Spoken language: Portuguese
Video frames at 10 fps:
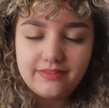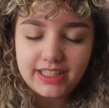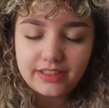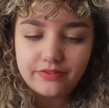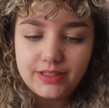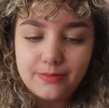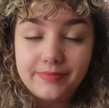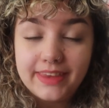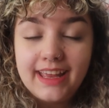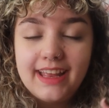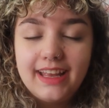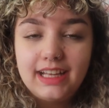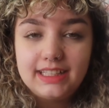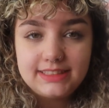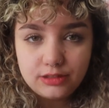vêm e vão,
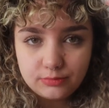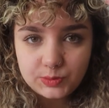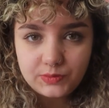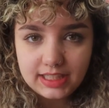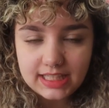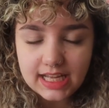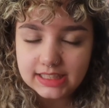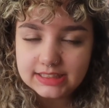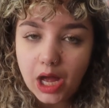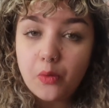elas têm duas finalidades.